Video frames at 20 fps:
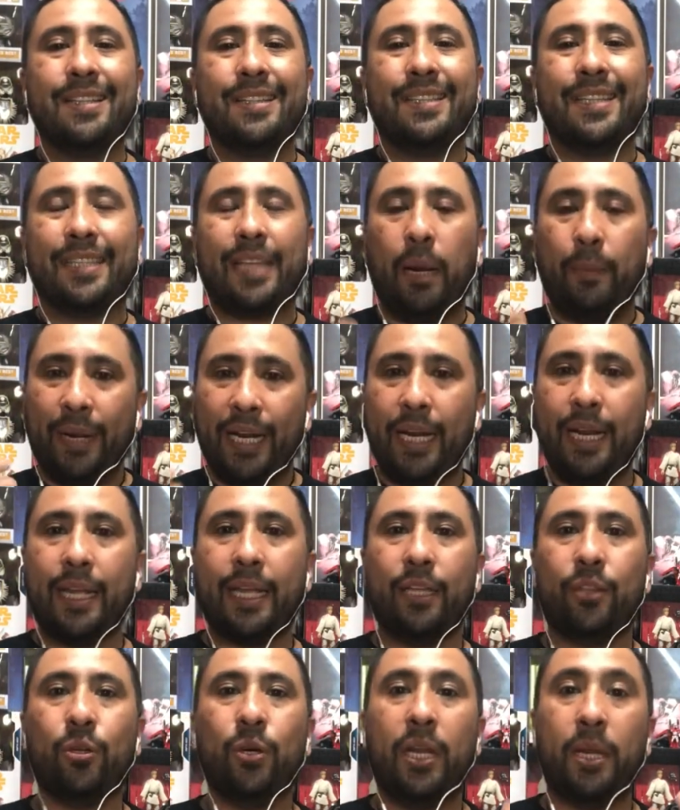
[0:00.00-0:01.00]
De tal manera
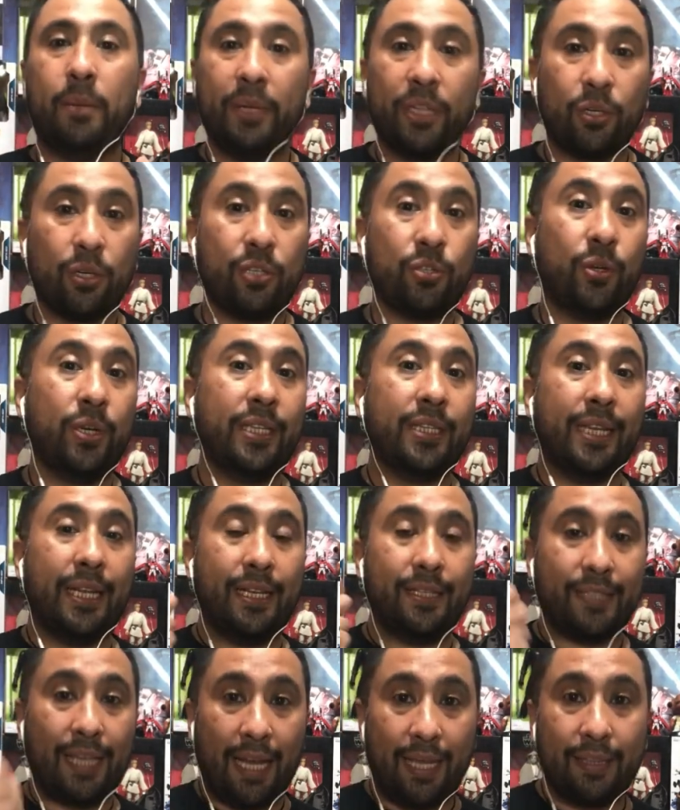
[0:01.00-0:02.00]
que estos elementos que son
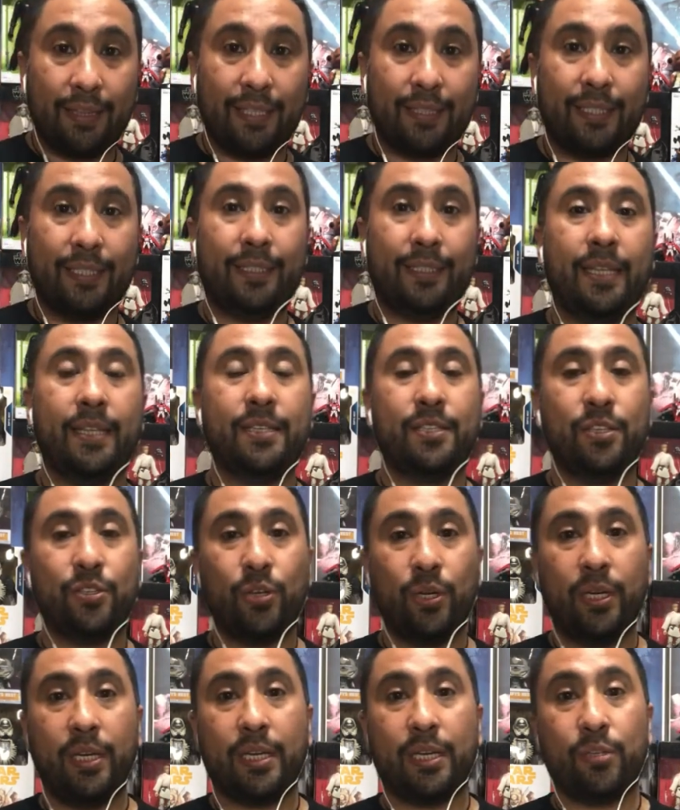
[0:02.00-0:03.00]
interesantes,
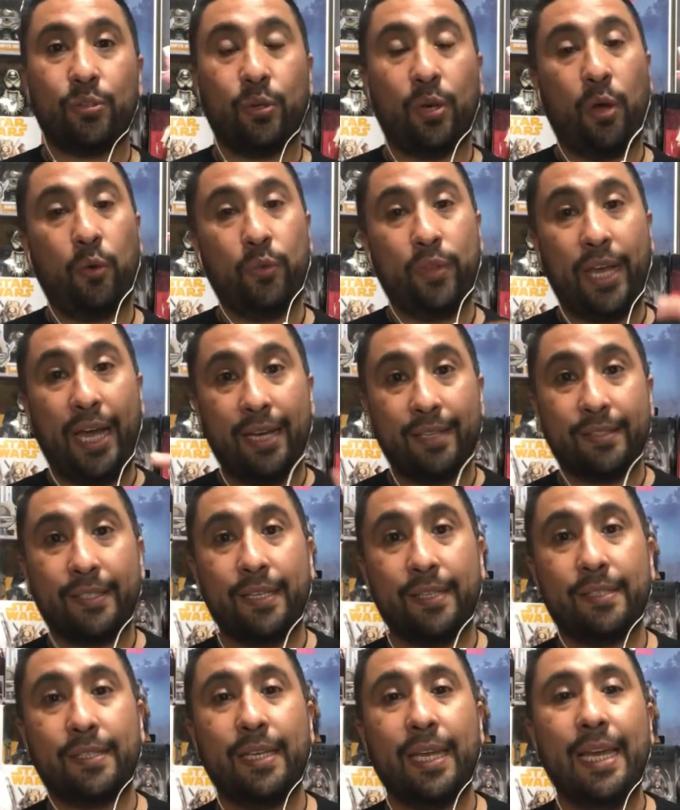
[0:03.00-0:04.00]
decisiones que son
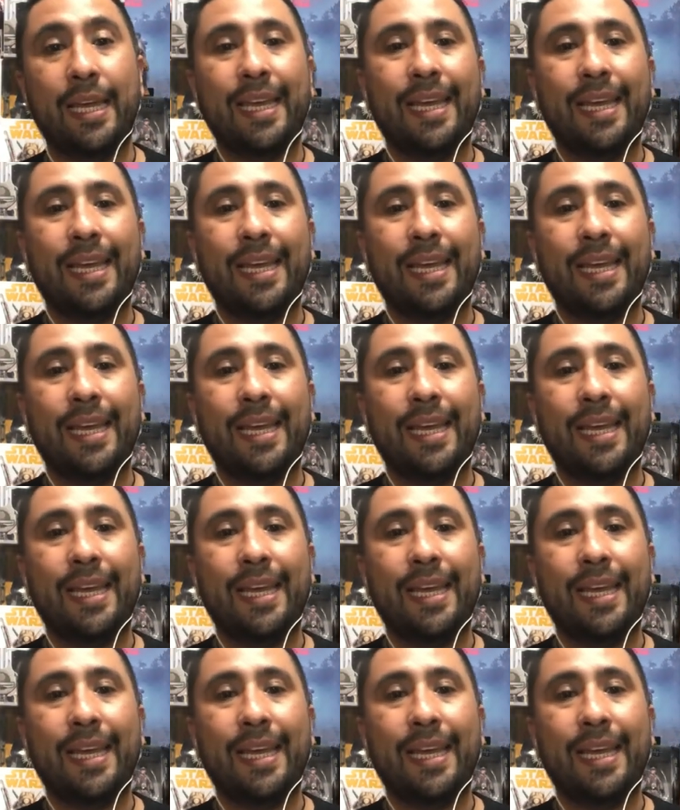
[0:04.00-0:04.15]
audaces,